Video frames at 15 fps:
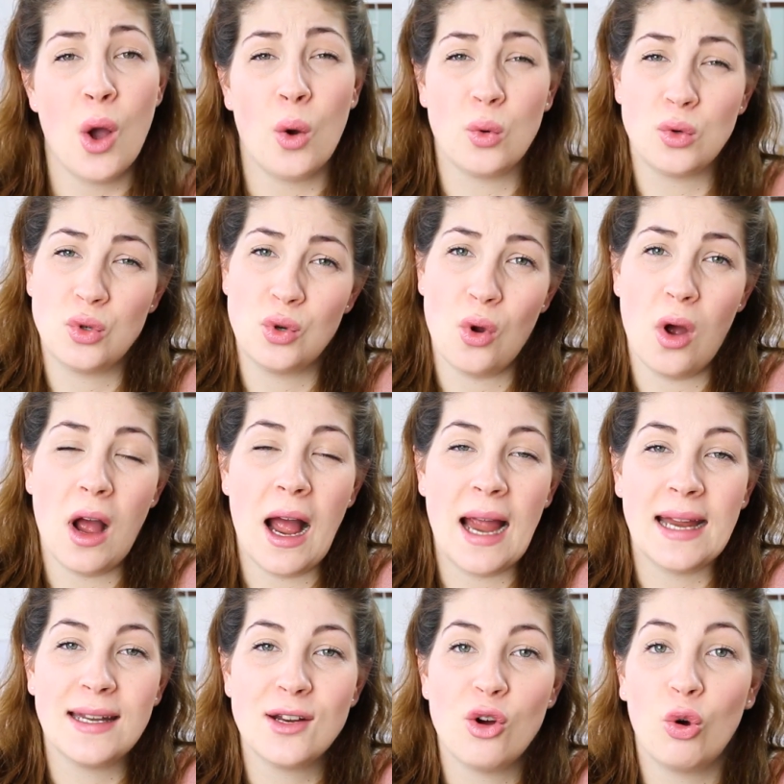Und noch
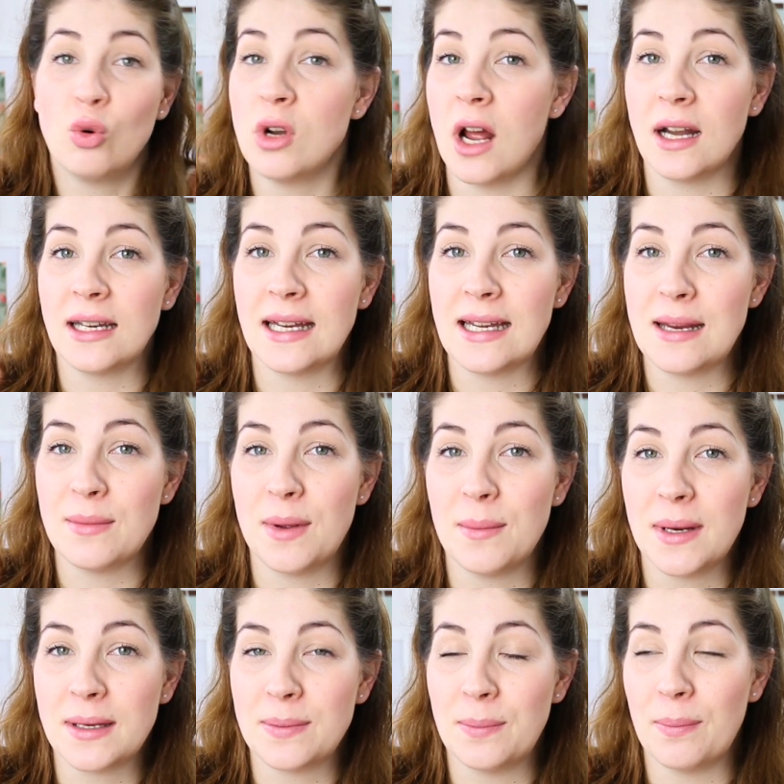eine unangenehme
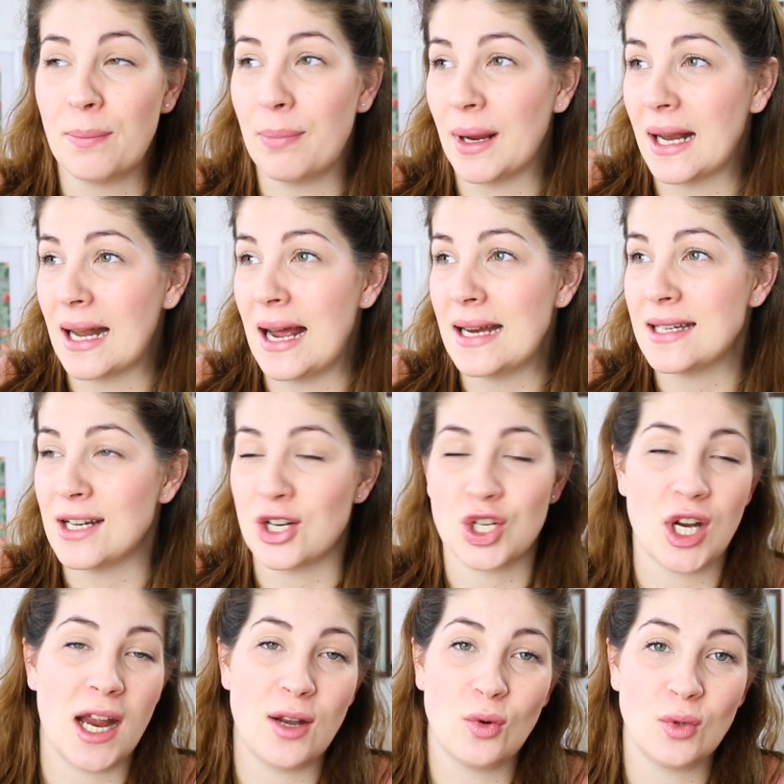
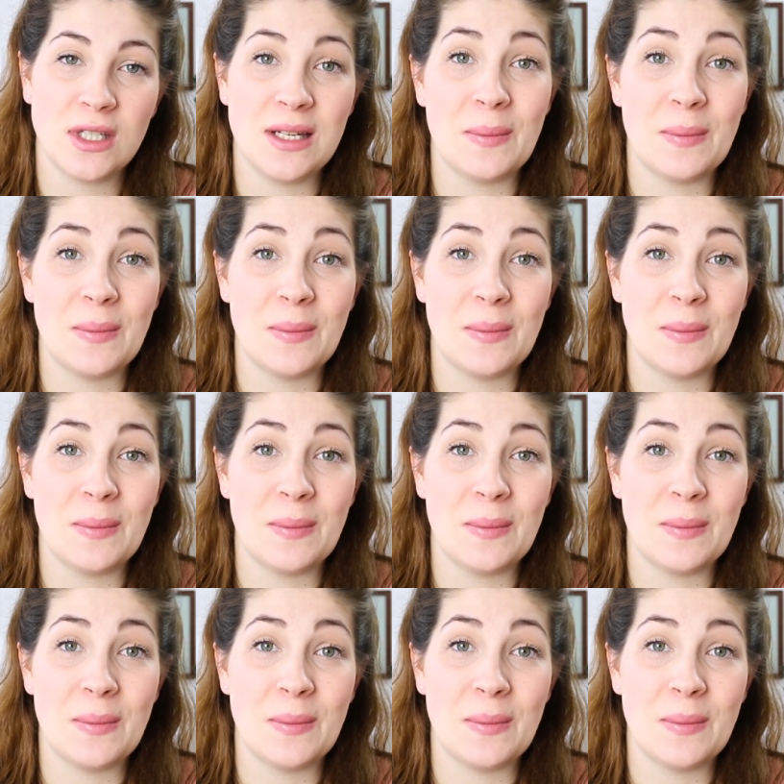Mitbegleiterscheinung,